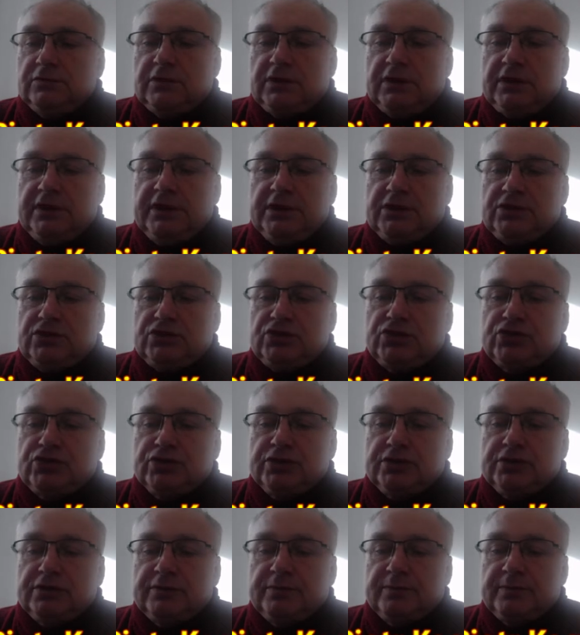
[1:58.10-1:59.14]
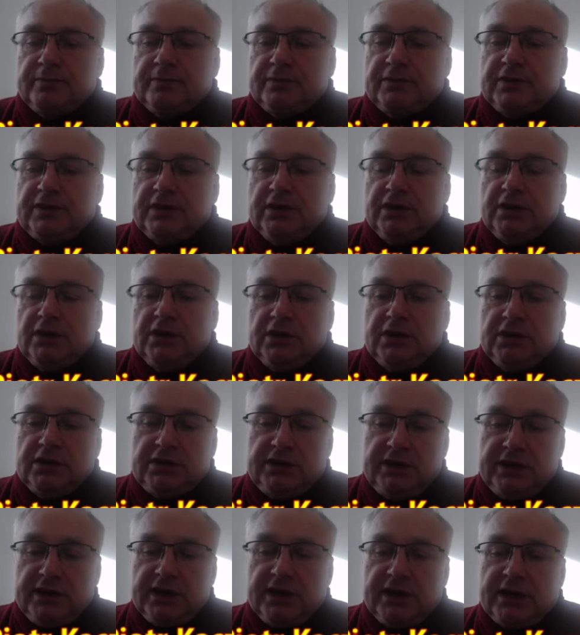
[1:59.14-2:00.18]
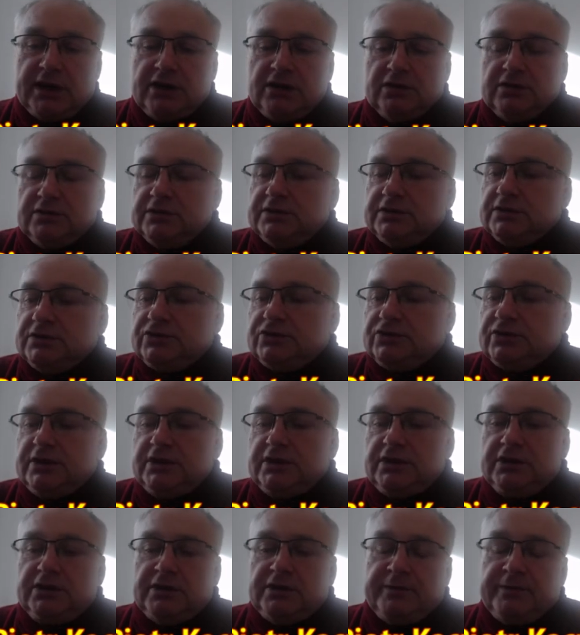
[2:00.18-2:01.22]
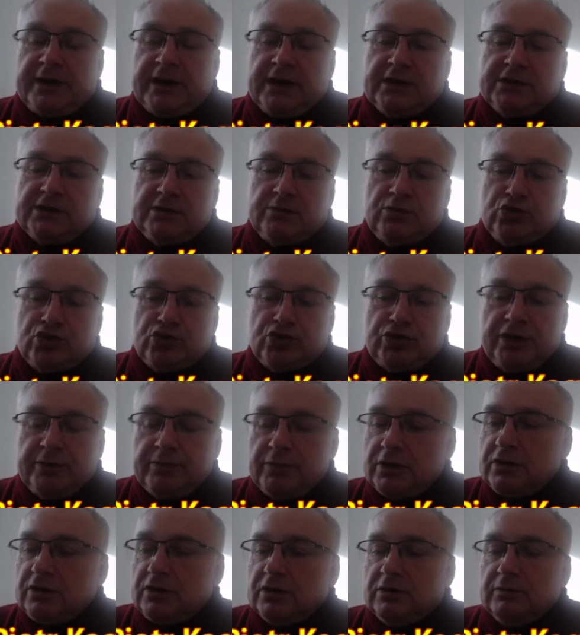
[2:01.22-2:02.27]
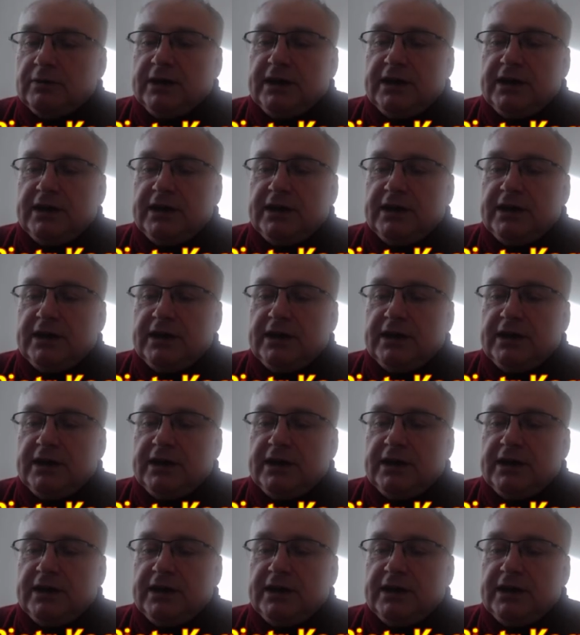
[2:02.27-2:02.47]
D3. Nie grają D4, tym razem już nie mogą,